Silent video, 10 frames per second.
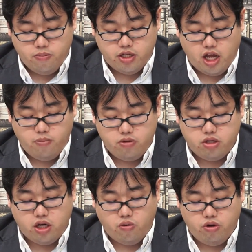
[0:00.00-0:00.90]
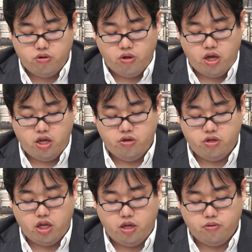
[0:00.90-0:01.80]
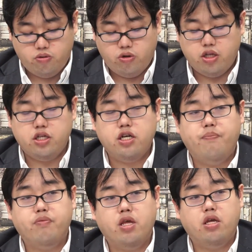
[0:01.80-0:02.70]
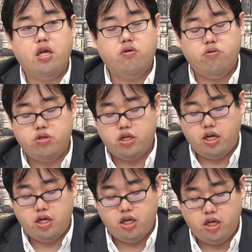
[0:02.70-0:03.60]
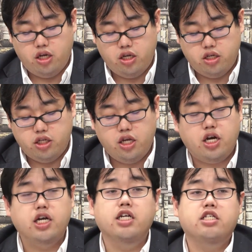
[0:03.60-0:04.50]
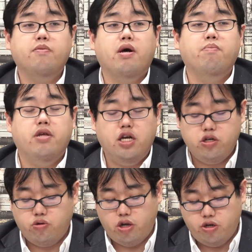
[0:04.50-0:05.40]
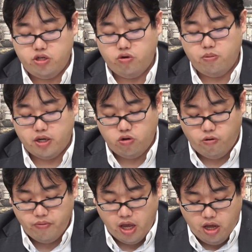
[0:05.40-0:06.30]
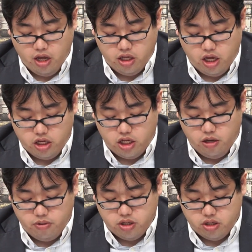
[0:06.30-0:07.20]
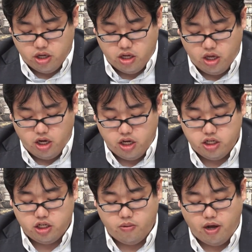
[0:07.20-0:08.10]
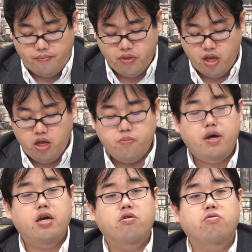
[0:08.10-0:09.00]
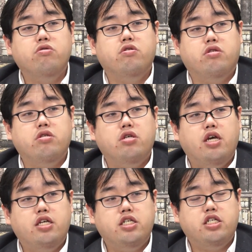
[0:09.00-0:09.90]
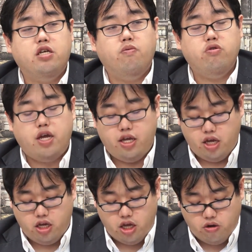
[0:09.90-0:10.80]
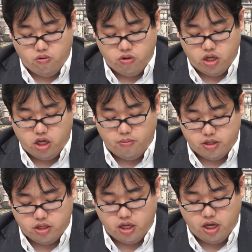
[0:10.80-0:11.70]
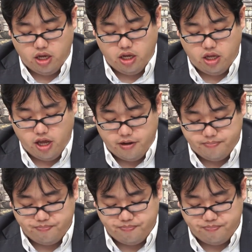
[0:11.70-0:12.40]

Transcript: まあ、大問数が多いという点でもそうなんですが、えー、結構、えー、前半ですね、まんべんなく解けるようにしておきましょう。で、生物に関しては、まあ、論述、えー、知識問題、えー、結構出てきます。えー、で、